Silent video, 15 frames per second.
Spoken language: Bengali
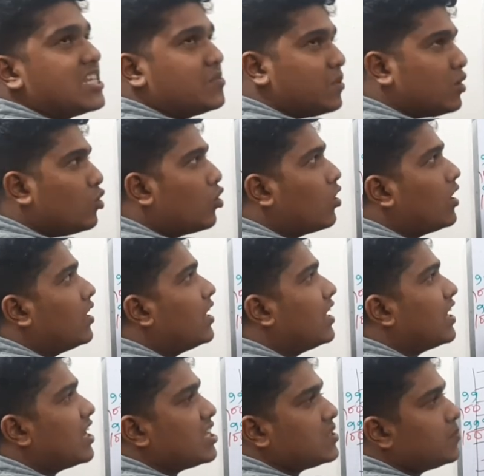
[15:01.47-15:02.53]
হাইসমান নয়
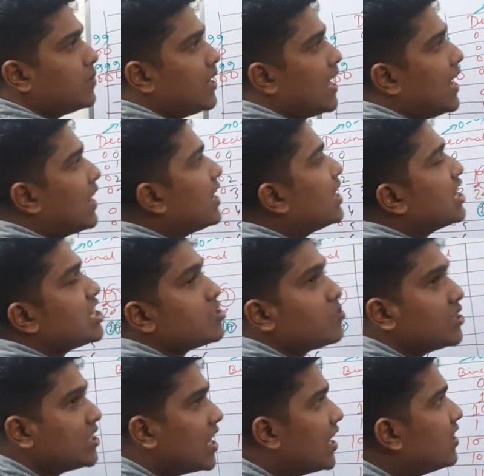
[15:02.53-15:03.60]
এটা হাইসমান এক এটা
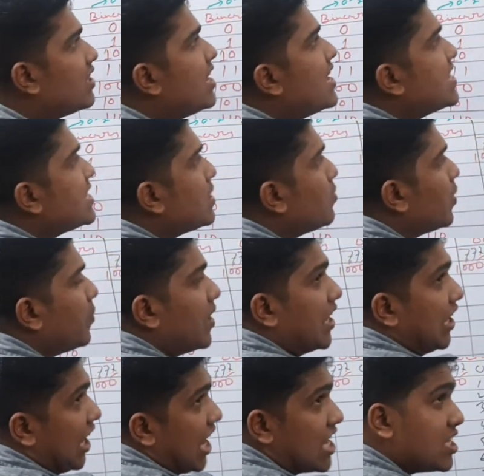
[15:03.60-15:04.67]
হাইসমান সাত সেমভাবে
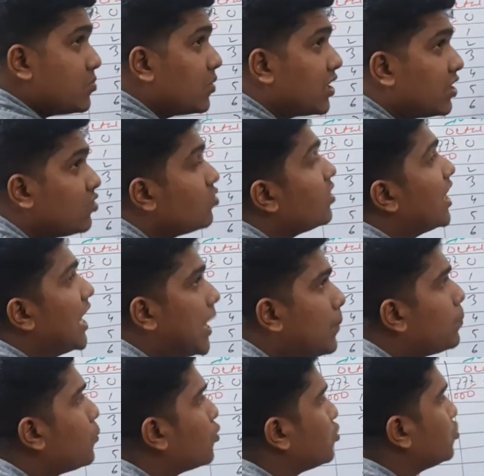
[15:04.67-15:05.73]
এটার হাইসমান কিন্তু এ
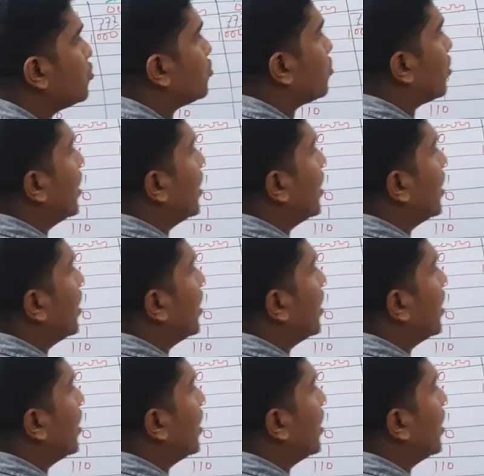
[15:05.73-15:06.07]
পর্যন্ত